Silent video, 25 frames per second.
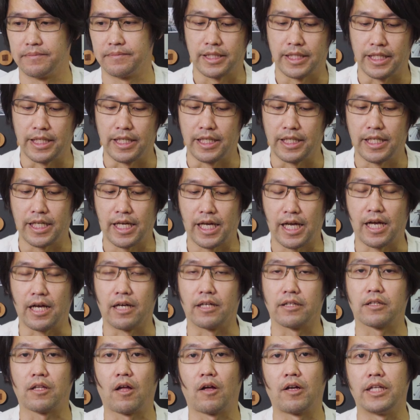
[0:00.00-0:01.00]
สีเนี่ย
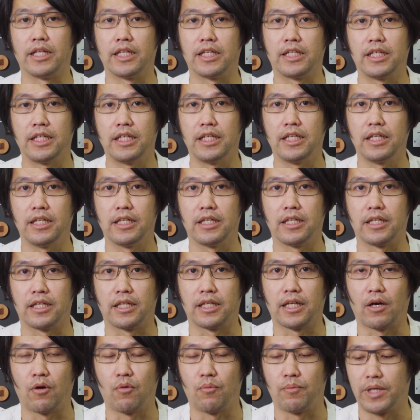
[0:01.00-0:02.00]
ตอนนี้ที่
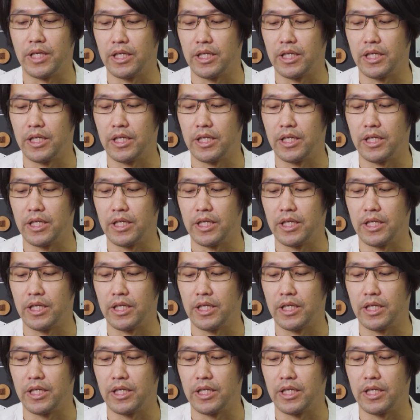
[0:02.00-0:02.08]
เรา